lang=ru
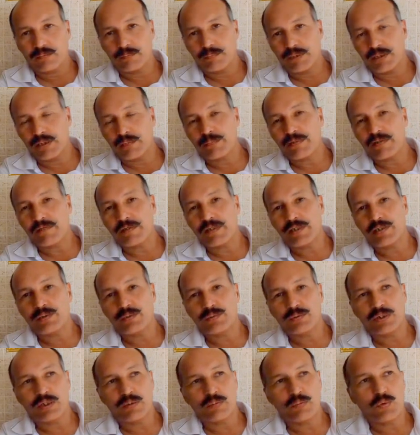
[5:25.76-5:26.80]
по
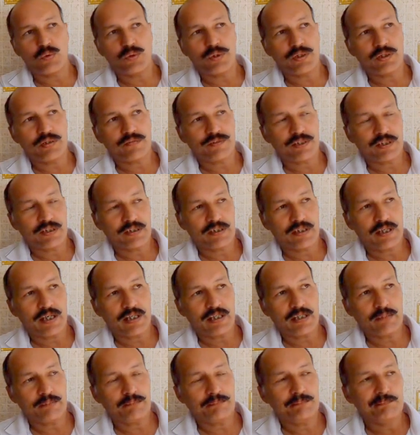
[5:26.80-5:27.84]
направлению домой, к
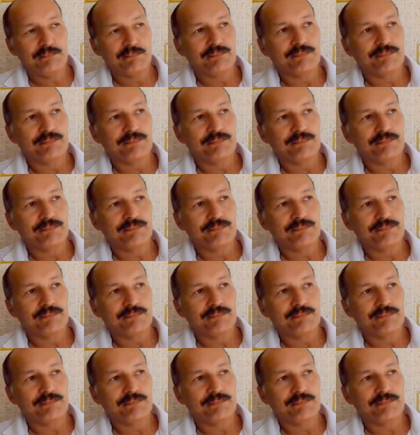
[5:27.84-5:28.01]
фонтанам,